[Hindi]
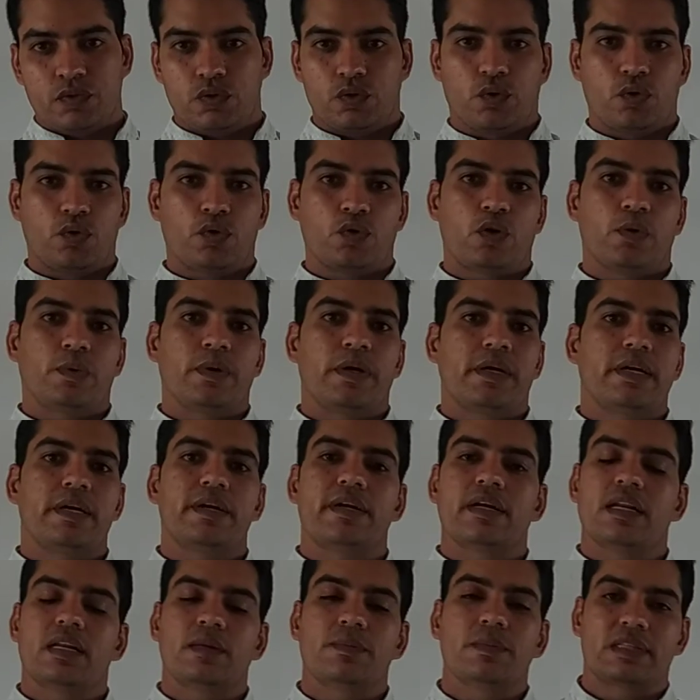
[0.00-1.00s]
दोनों के वे
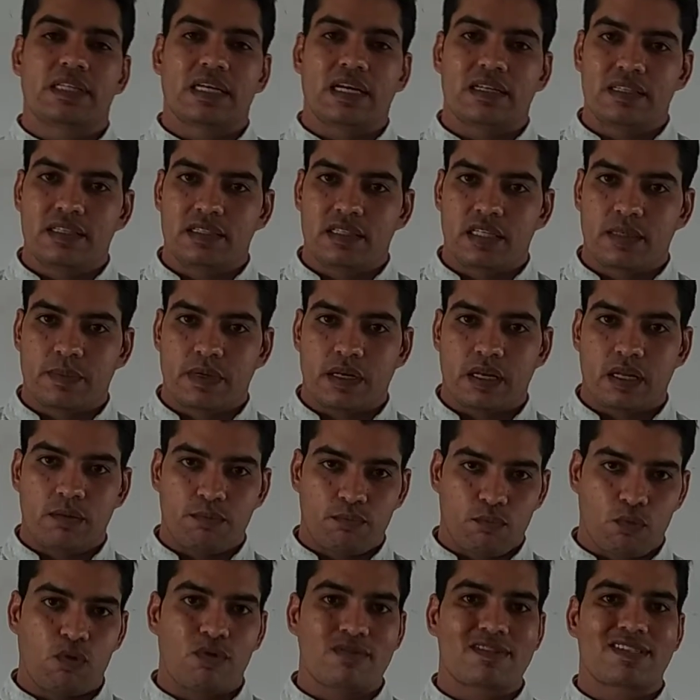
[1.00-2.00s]
डिटेल बता दी थी मैंने
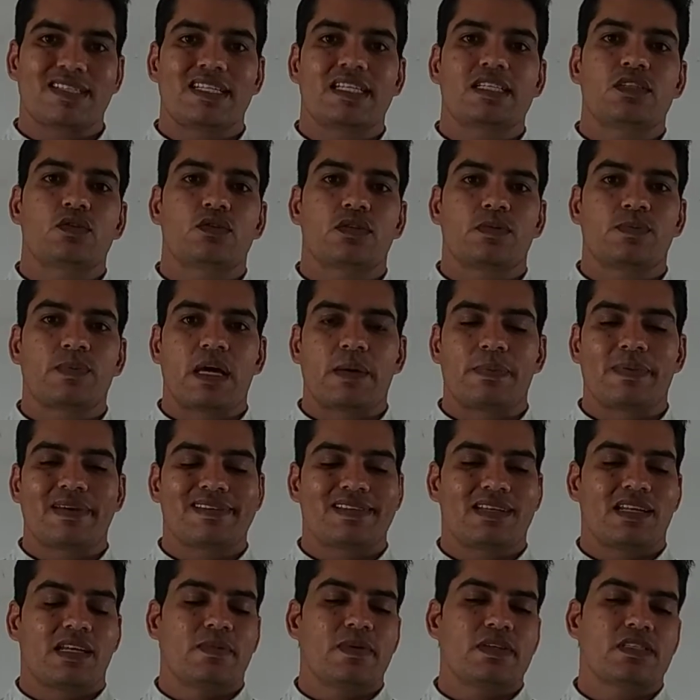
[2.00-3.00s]
मोस्टली जो इसमें आपके
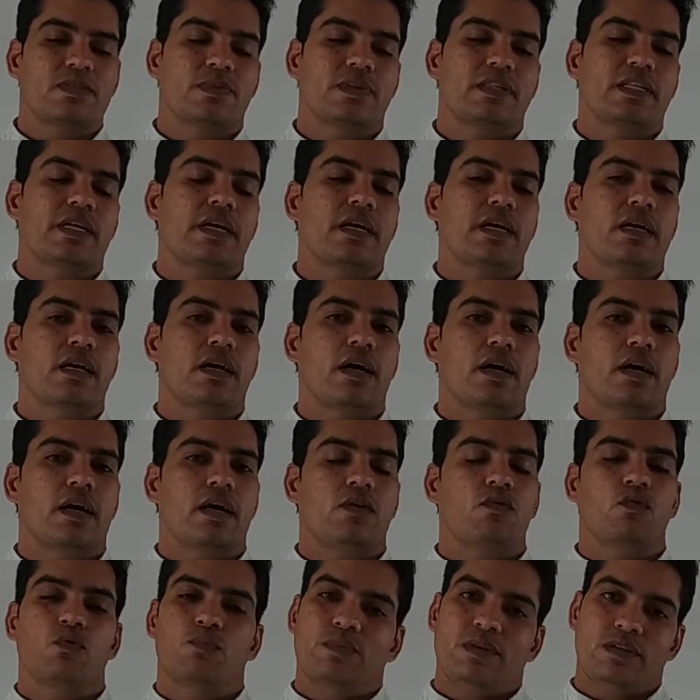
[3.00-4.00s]
सिलेबस में दे रखा
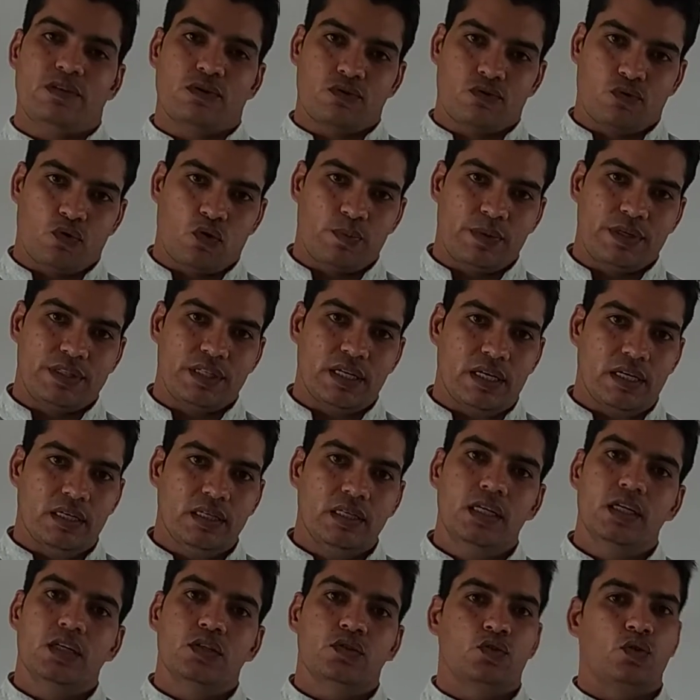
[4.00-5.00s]
है वो मीजोसोम ही था
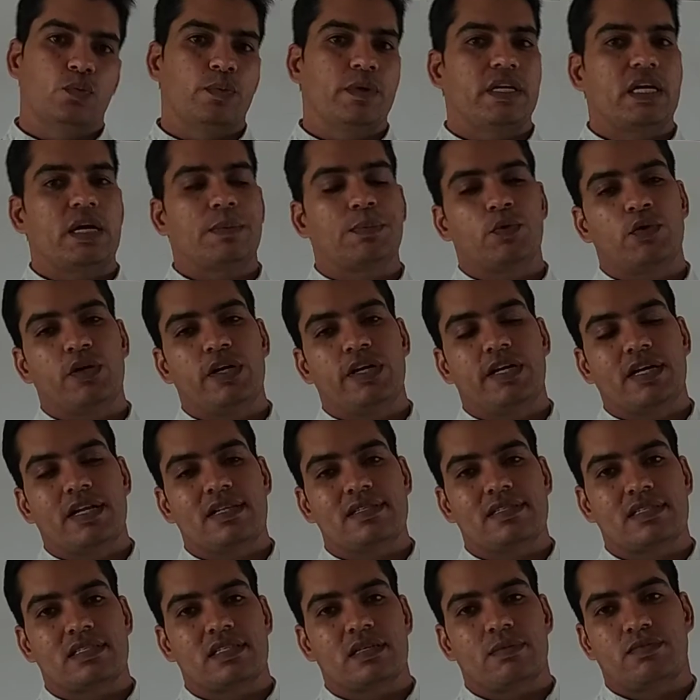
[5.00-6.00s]
जो मैंने आपको डिटेल
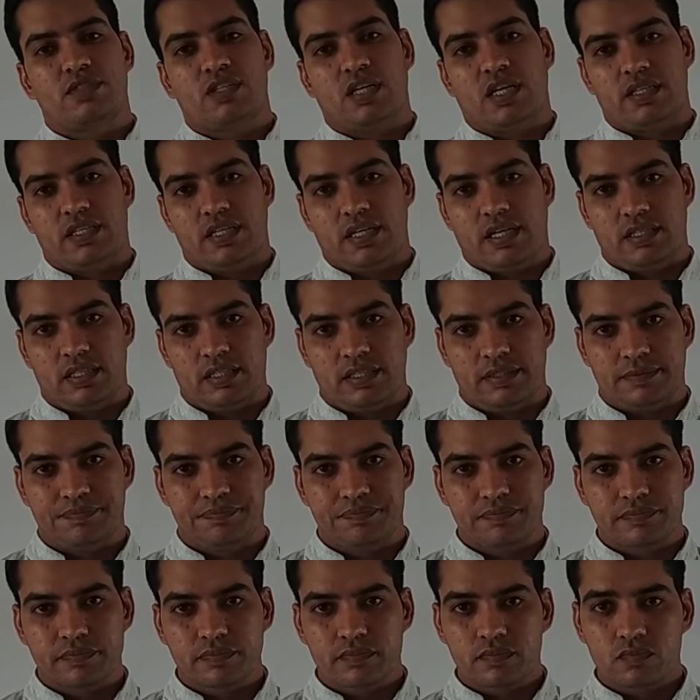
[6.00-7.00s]
से समझा दिया था
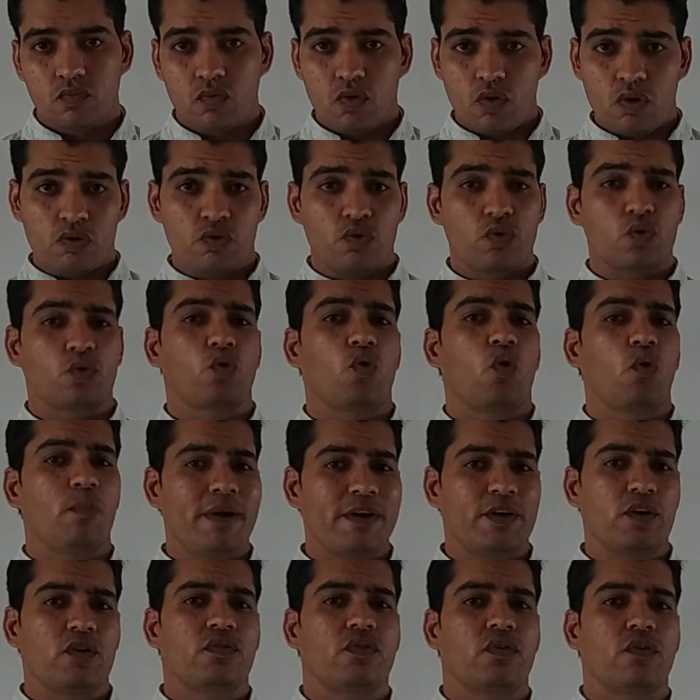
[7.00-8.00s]
जो
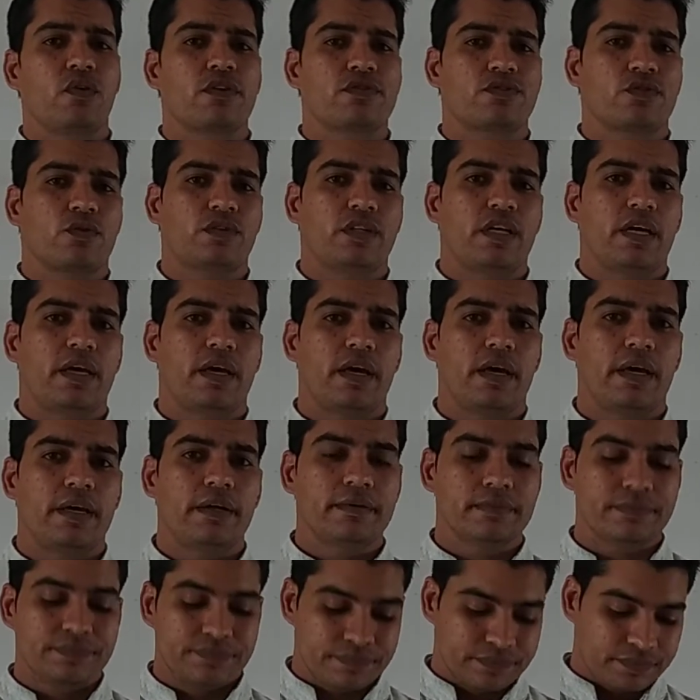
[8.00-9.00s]
क्रोमेटोफोर्स होते हैं
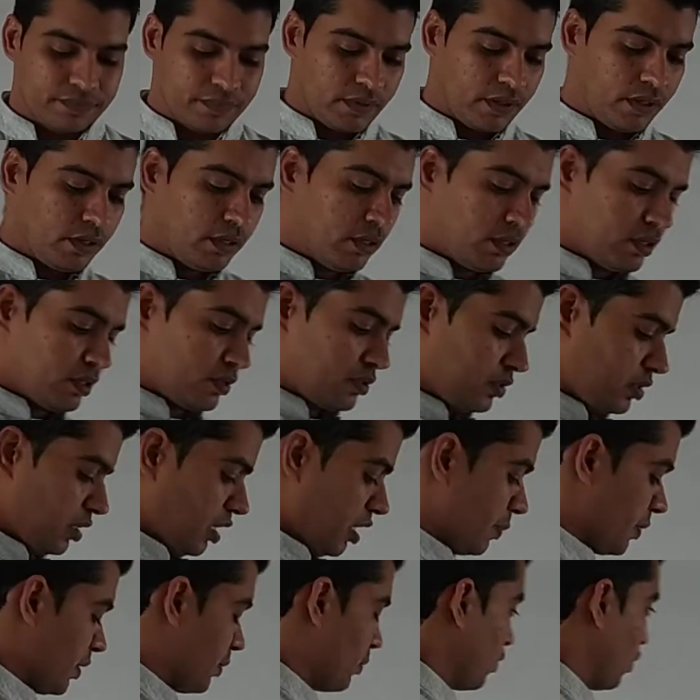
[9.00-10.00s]

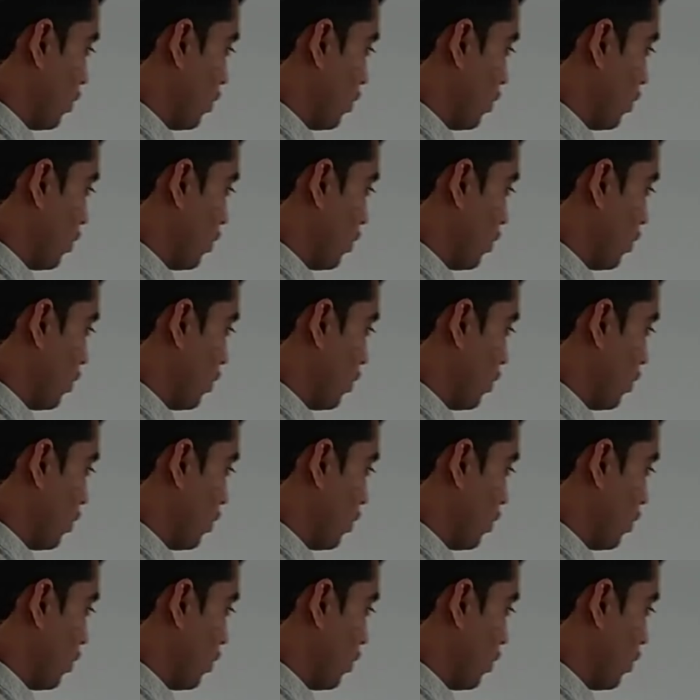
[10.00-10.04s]
जिन्हें अपन